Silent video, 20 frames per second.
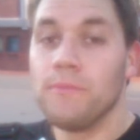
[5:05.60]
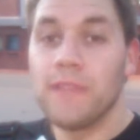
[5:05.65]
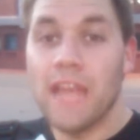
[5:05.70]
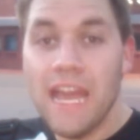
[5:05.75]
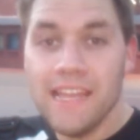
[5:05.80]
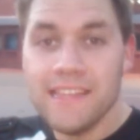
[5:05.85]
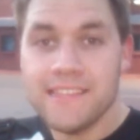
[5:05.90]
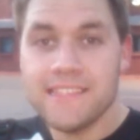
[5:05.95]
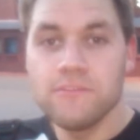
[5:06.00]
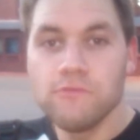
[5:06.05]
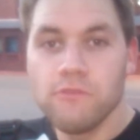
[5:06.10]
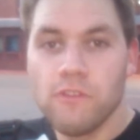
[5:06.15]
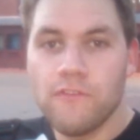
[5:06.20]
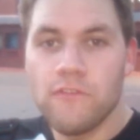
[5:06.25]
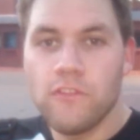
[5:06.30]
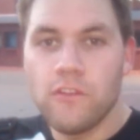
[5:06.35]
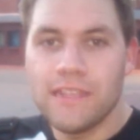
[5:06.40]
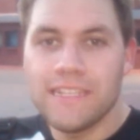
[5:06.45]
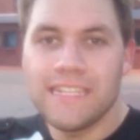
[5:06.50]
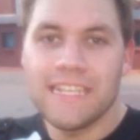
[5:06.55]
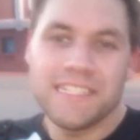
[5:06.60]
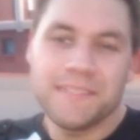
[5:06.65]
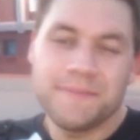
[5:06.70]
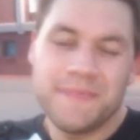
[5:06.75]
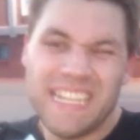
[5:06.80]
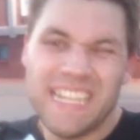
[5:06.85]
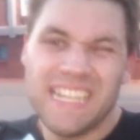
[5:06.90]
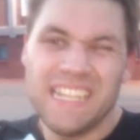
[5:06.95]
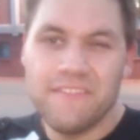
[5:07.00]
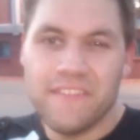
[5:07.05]
Um 13 Uhr vorhin, da hatte ich
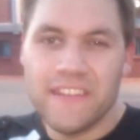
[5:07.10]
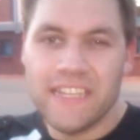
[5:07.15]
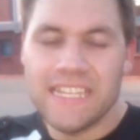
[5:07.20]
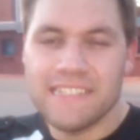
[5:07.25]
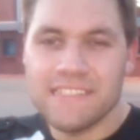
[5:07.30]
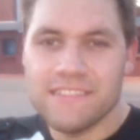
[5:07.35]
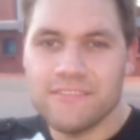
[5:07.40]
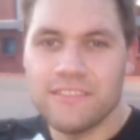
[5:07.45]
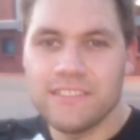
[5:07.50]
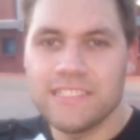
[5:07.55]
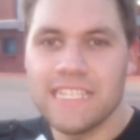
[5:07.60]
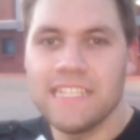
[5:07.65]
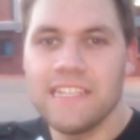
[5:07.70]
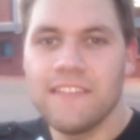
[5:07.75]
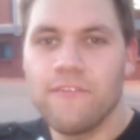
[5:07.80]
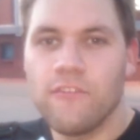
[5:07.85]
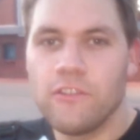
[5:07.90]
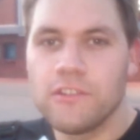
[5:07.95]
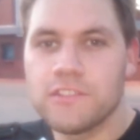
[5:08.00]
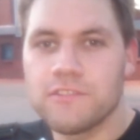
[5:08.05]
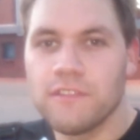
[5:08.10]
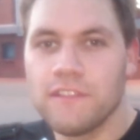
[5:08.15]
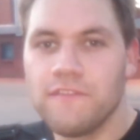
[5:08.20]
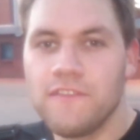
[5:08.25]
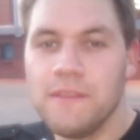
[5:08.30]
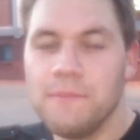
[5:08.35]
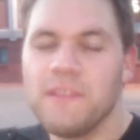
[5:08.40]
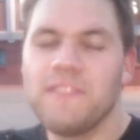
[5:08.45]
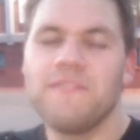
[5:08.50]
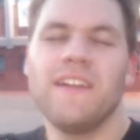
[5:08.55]
mein Handy vergessen, sonst hätte ich vorhin schon
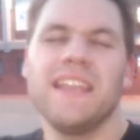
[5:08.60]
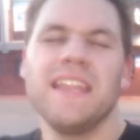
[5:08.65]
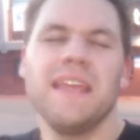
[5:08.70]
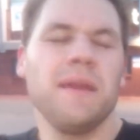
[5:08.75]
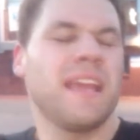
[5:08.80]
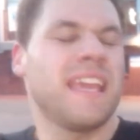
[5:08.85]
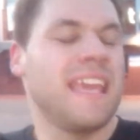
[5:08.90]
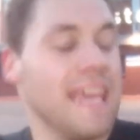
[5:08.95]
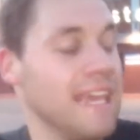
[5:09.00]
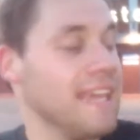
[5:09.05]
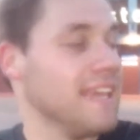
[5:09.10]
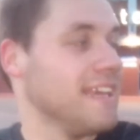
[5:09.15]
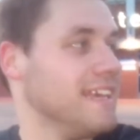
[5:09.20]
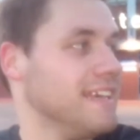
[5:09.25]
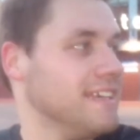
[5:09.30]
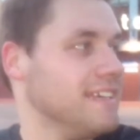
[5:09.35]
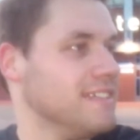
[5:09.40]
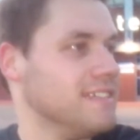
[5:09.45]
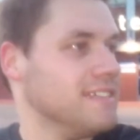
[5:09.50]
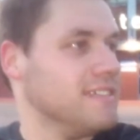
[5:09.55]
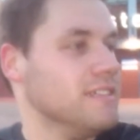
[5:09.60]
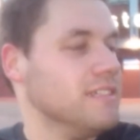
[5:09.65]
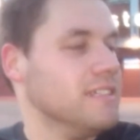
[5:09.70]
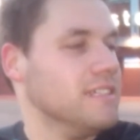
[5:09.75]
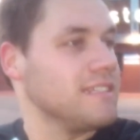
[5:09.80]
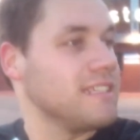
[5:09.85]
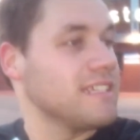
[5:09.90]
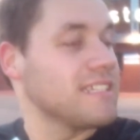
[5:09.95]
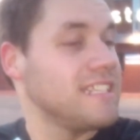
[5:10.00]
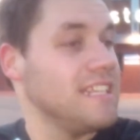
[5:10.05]
gefilmt. Ich war der King.
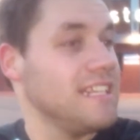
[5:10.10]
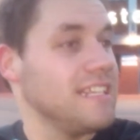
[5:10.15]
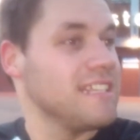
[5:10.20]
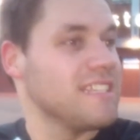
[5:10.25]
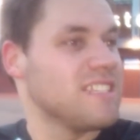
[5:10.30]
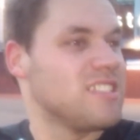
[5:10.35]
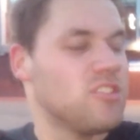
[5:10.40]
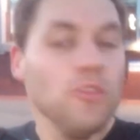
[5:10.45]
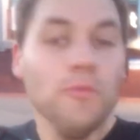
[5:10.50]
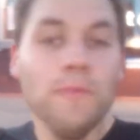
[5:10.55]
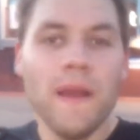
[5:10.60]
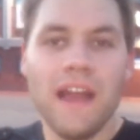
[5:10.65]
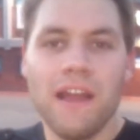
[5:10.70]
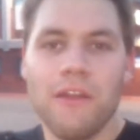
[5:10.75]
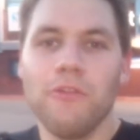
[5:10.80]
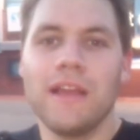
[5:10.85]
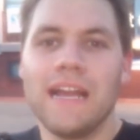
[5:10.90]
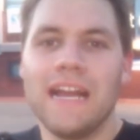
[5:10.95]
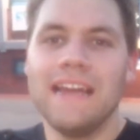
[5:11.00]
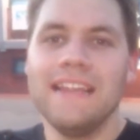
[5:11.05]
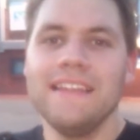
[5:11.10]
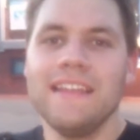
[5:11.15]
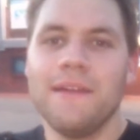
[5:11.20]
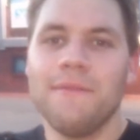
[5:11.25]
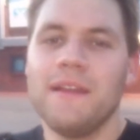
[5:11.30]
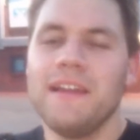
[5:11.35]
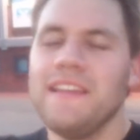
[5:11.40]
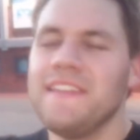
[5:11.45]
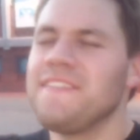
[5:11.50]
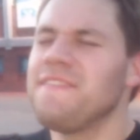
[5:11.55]
Das klingt jetzt super arrogant,
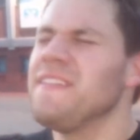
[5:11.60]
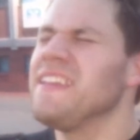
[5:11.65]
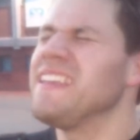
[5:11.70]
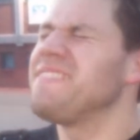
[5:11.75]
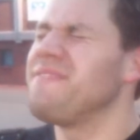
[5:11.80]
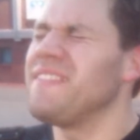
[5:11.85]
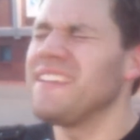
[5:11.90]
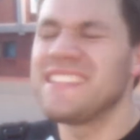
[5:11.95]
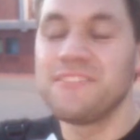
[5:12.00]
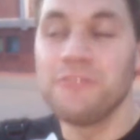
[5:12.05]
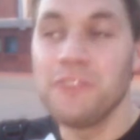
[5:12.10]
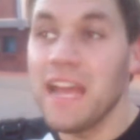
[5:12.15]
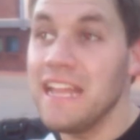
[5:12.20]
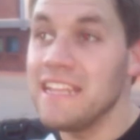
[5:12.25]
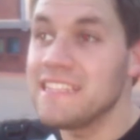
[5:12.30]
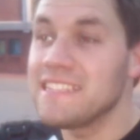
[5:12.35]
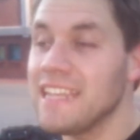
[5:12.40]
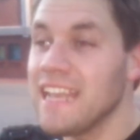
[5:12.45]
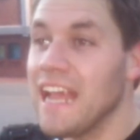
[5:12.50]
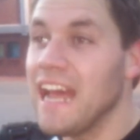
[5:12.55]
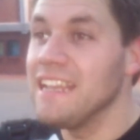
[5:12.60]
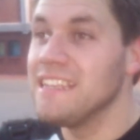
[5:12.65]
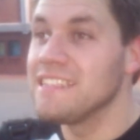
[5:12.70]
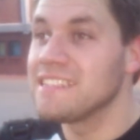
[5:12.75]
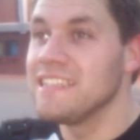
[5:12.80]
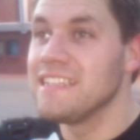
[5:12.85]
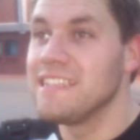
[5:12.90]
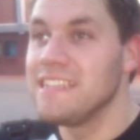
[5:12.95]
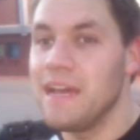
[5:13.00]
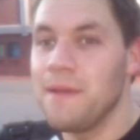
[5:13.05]
aber es, ich war so geil, es hat
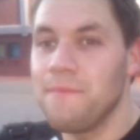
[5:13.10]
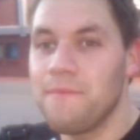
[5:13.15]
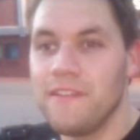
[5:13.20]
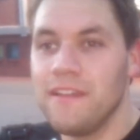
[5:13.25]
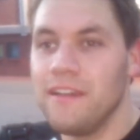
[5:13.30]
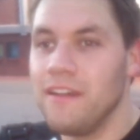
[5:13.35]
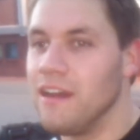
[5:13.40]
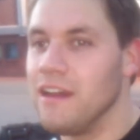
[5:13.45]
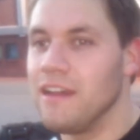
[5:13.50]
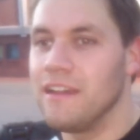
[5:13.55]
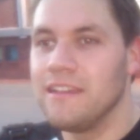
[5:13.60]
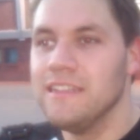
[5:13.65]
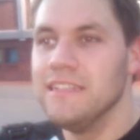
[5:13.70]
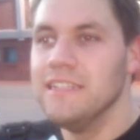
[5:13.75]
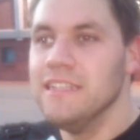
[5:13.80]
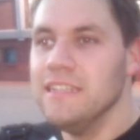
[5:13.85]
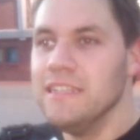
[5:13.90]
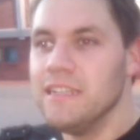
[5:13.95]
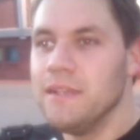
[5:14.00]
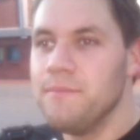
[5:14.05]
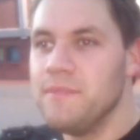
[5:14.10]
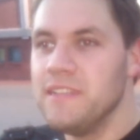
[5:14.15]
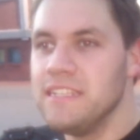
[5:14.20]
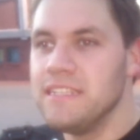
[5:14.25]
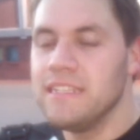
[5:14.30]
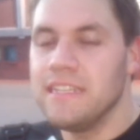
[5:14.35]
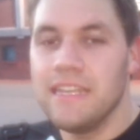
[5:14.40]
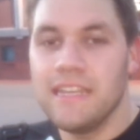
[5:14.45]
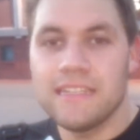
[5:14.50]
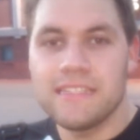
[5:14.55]
alles geklappt. Ah, dann bin
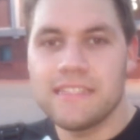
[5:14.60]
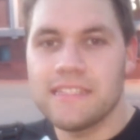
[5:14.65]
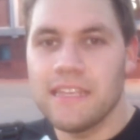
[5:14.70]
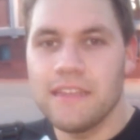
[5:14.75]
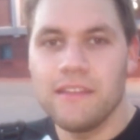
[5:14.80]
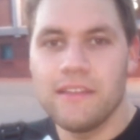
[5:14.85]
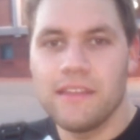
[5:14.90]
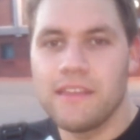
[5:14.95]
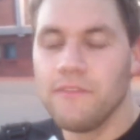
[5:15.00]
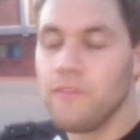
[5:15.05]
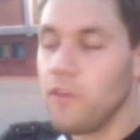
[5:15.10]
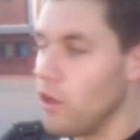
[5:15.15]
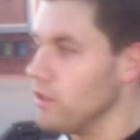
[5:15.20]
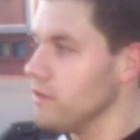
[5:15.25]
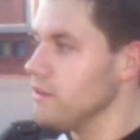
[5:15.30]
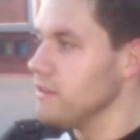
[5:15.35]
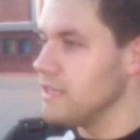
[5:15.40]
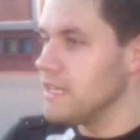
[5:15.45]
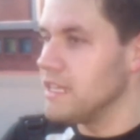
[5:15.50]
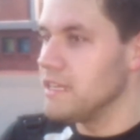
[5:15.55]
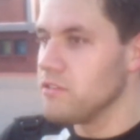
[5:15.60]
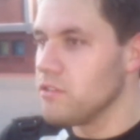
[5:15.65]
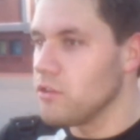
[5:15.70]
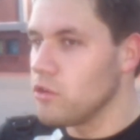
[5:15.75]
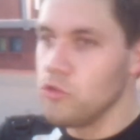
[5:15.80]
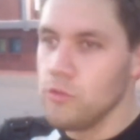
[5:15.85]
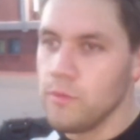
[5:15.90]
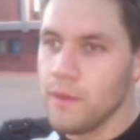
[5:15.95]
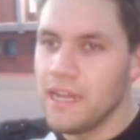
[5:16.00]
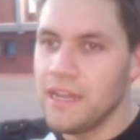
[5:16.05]
ich erst gewonnen, dann
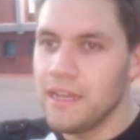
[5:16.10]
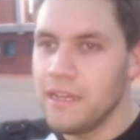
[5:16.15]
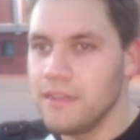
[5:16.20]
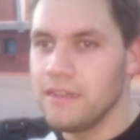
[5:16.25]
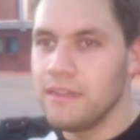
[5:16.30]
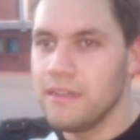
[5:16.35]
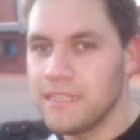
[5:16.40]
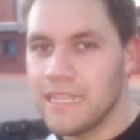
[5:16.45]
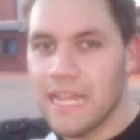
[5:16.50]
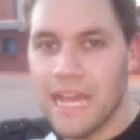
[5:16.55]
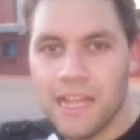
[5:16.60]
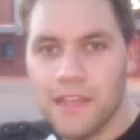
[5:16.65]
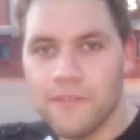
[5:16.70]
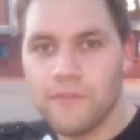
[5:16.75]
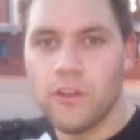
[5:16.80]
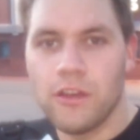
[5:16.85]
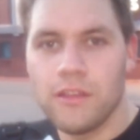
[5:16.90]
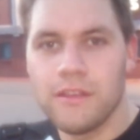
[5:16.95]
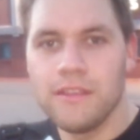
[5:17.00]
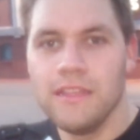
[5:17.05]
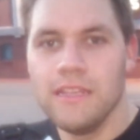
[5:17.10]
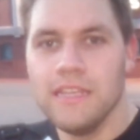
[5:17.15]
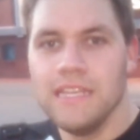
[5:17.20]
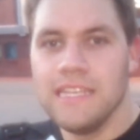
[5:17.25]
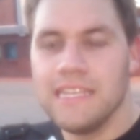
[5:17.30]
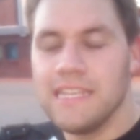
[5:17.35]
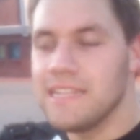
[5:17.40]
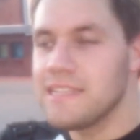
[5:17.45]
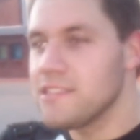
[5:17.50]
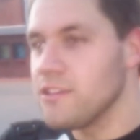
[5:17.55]
rüber, äh, da gewonnen.
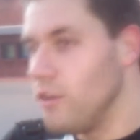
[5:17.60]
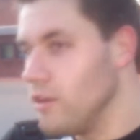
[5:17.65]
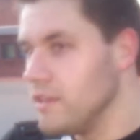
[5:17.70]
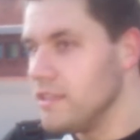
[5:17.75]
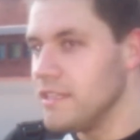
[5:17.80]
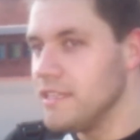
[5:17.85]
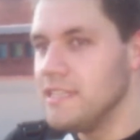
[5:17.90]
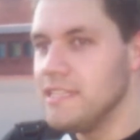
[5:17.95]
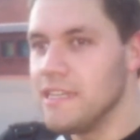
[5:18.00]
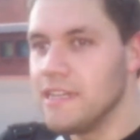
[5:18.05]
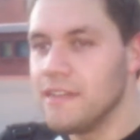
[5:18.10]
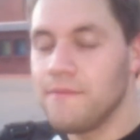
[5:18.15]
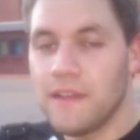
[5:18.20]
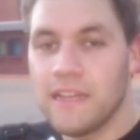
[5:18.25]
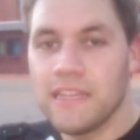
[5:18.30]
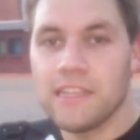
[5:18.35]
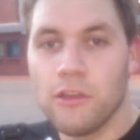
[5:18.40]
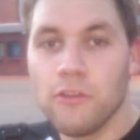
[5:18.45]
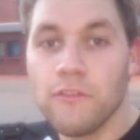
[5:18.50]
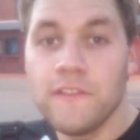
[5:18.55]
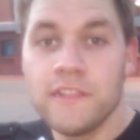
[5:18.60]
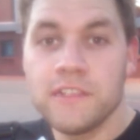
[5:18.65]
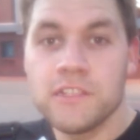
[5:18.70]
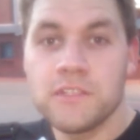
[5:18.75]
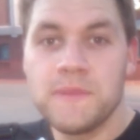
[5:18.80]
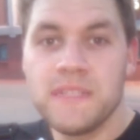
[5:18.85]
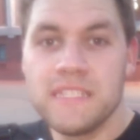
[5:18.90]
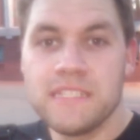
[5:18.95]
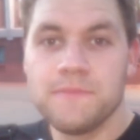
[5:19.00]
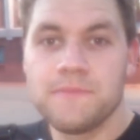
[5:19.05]
Jetzt heute hier war ich auch wieder
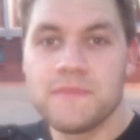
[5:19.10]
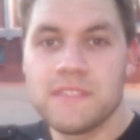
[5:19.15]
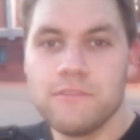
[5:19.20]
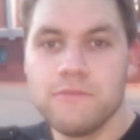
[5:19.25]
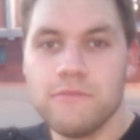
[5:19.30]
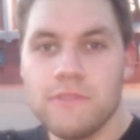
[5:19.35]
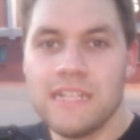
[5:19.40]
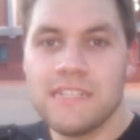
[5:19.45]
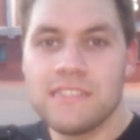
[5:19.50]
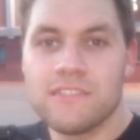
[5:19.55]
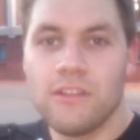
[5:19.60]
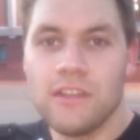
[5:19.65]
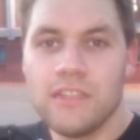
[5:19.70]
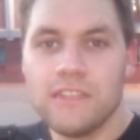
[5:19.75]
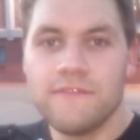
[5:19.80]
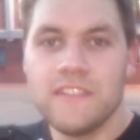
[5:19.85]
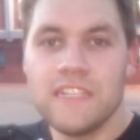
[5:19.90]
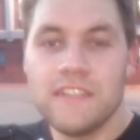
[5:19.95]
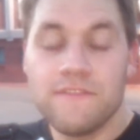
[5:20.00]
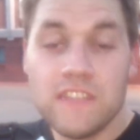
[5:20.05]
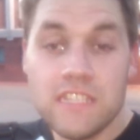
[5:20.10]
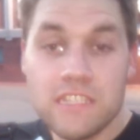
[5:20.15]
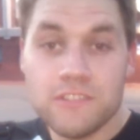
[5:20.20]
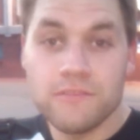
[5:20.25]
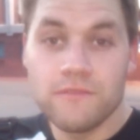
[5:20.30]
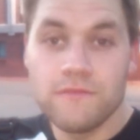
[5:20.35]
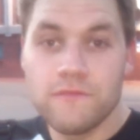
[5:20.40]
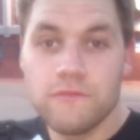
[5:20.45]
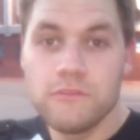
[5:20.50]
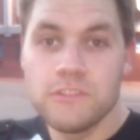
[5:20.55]
spielen, 17 Uhr, also heute wieder vier
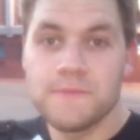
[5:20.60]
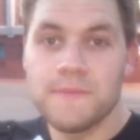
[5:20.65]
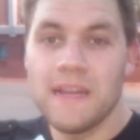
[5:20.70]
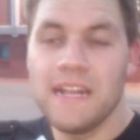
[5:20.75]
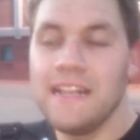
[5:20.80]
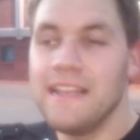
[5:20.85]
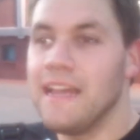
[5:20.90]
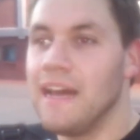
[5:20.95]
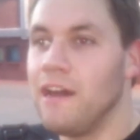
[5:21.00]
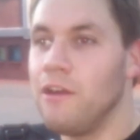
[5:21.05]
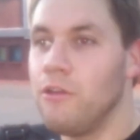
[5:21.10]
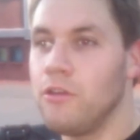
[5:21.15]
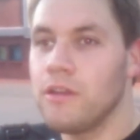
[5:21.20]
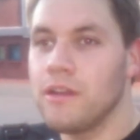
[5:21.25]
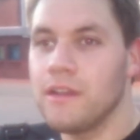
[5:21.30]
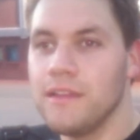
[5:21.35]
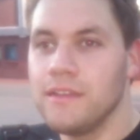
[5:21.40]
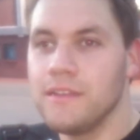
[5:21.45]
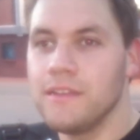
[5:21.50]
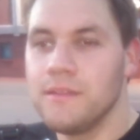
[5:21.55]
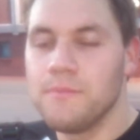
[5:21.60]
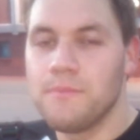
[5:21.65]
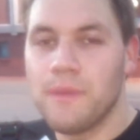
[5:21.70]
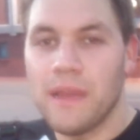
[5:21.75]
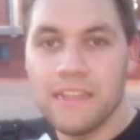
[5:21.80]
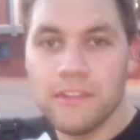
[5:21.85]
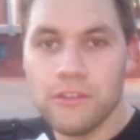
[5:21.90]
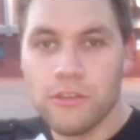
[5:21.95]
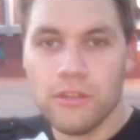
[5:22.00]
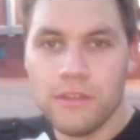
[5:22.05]
Stunden Fußball, auch äh,
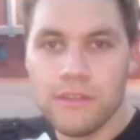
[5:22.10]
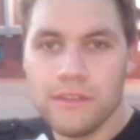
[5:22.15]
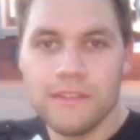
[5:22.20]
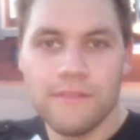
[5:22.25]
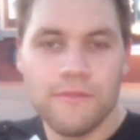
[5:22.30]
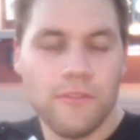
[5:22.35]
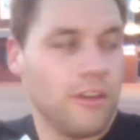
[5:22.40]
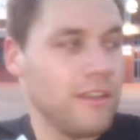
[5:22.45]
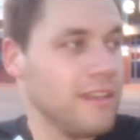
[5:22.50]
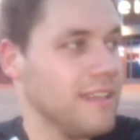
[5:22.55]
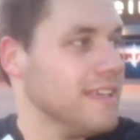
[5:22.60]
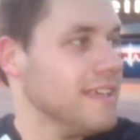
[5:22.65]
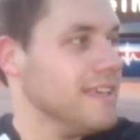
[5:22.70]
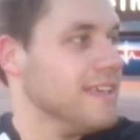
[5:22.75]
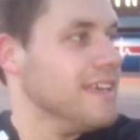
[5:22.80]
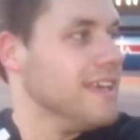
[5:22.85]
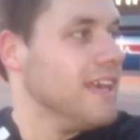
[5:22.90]
beide Runden gewonnen.